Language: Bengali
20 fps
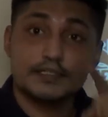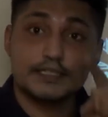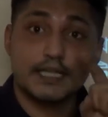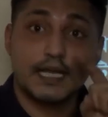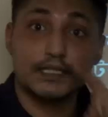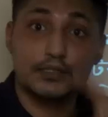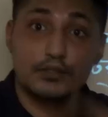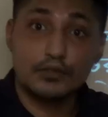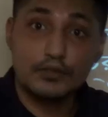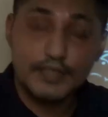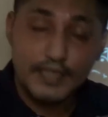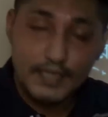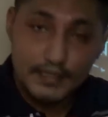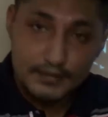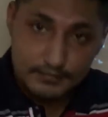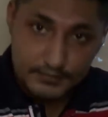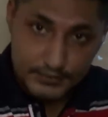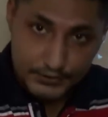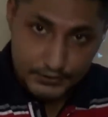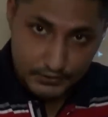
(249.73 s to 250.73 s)
সাধারণ জ্ঞান
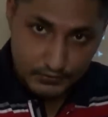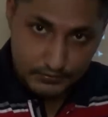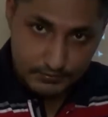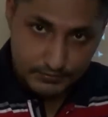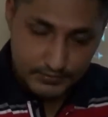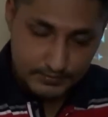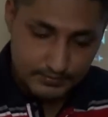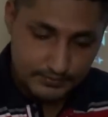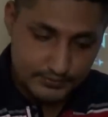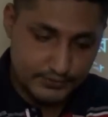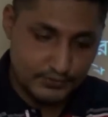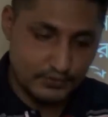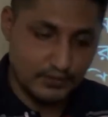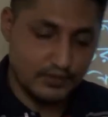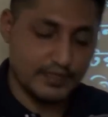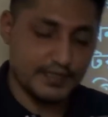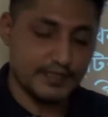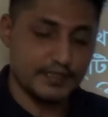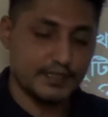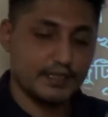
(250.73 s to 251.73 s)
বিষয়ের উপরে প্রশ্ন
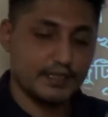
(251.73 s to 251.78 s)
হয়